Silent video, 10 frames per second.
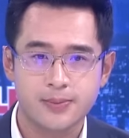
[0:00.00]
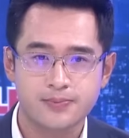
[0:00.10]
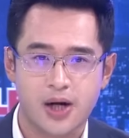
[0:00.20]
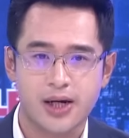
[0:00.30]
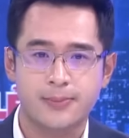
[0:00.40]

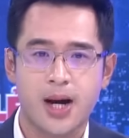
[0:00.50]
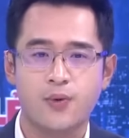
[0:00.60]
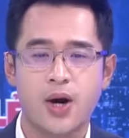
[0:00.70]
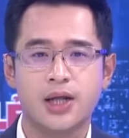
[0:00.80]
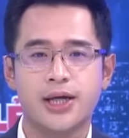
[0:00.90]
bảo đảm
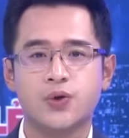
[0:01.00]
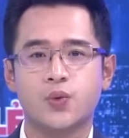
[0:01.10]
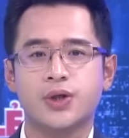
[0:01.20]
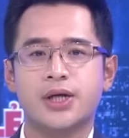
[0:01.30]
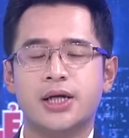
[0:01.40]
hài hòa lợi ích
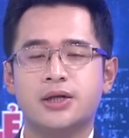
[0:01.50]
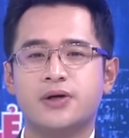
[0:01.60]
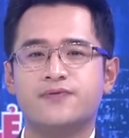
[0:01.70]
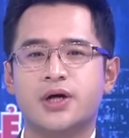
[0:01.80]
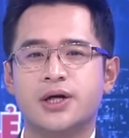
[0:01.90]
của nhà nước
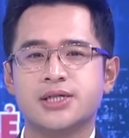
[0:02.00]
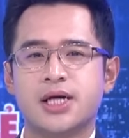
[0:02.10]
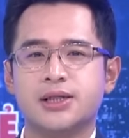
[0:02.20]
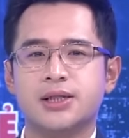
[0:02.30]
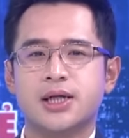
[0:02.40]
và người
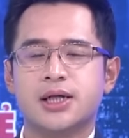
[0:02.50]
dân,